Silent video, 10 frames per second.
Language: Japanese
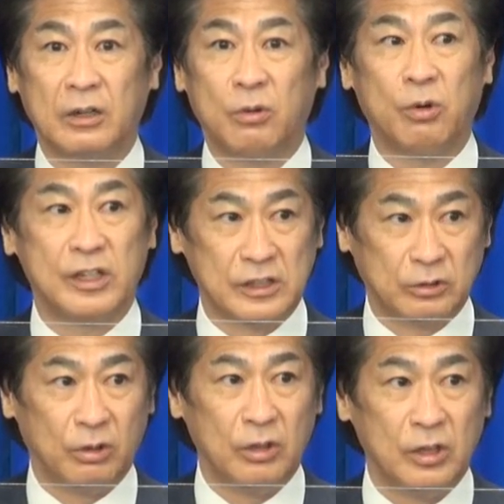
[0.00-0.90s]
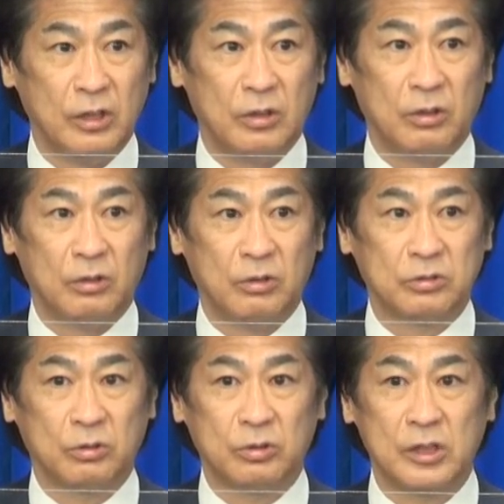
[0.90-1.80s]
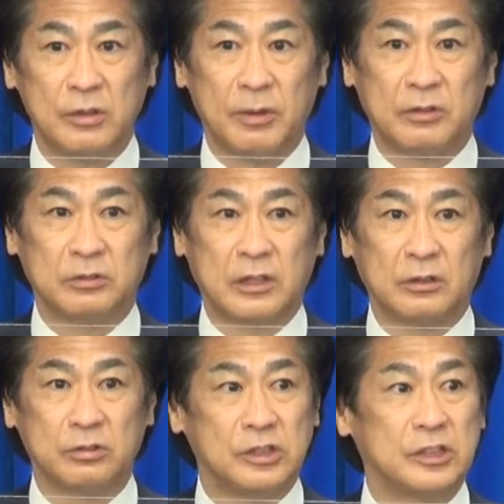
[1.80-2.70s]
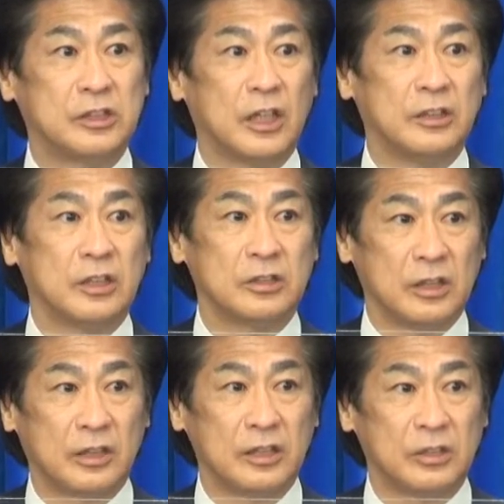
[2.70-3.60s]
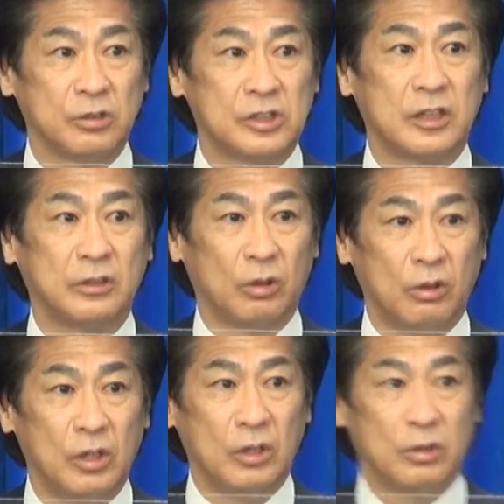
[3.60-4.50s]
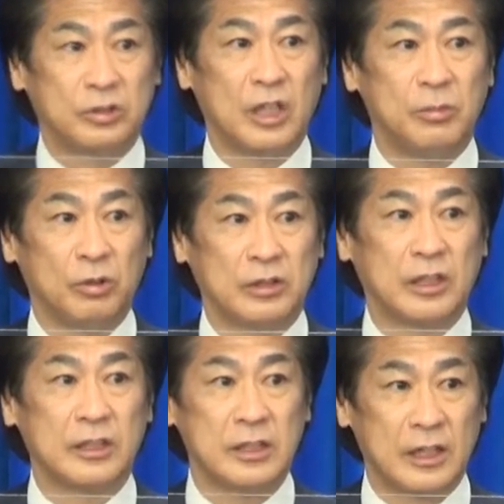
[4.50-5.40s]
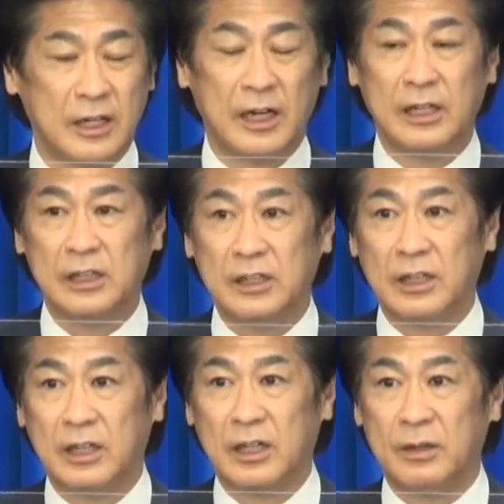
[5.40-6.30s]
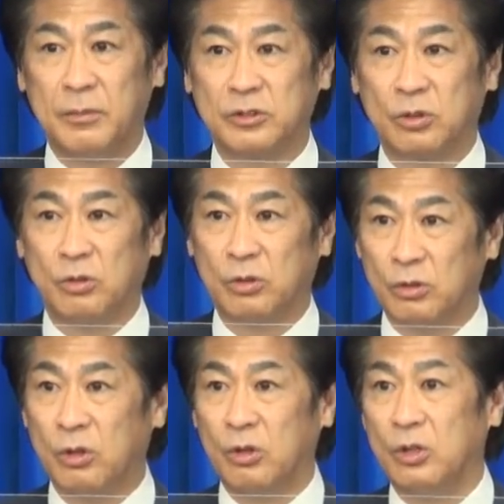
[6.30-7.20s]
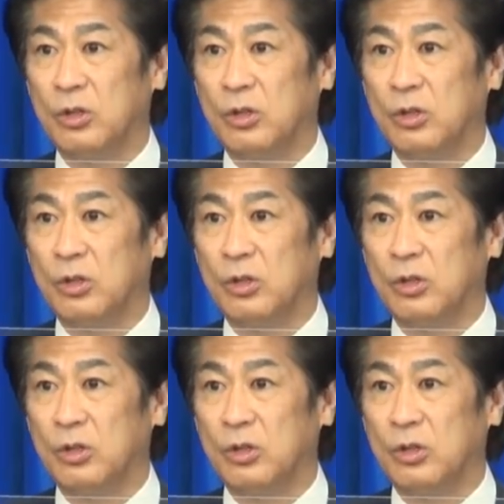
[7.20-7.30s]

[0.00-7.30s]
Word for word: 高齢者とその時には各自治体ですね体制をしっかりと整備をいただきながら、あまあ、その後の